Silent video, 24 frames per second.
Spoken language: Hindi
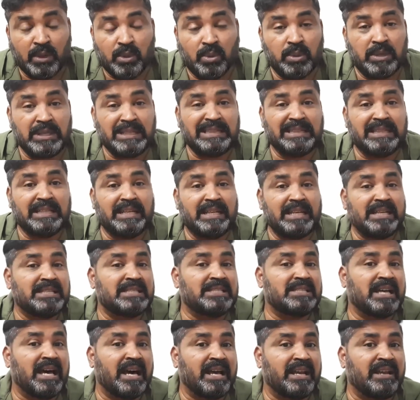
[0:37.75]
और इतने
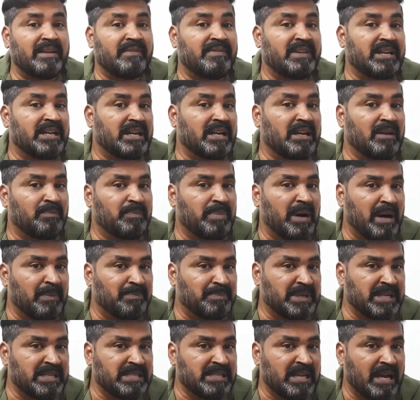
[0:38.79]
सारे विकल्प
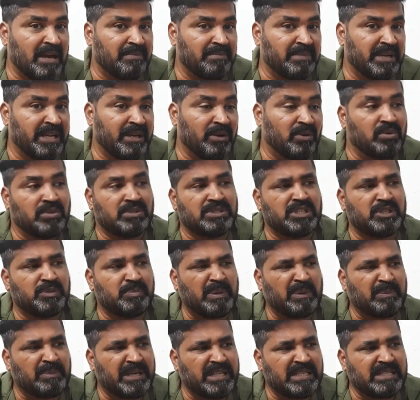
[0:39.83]
आपके सामने हैं और
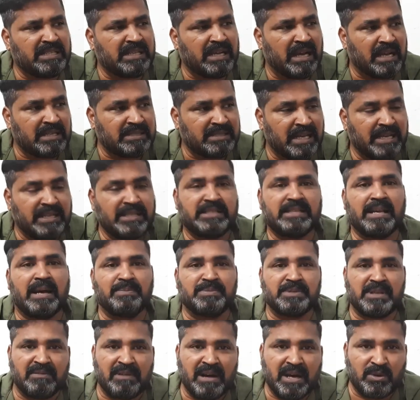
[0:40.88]
जिसपे बड़ी आसानी से आप
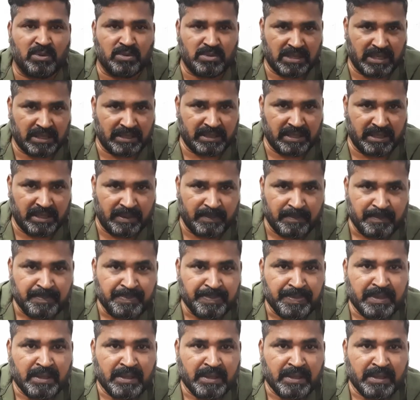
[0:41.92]
सवार हो सकते हैं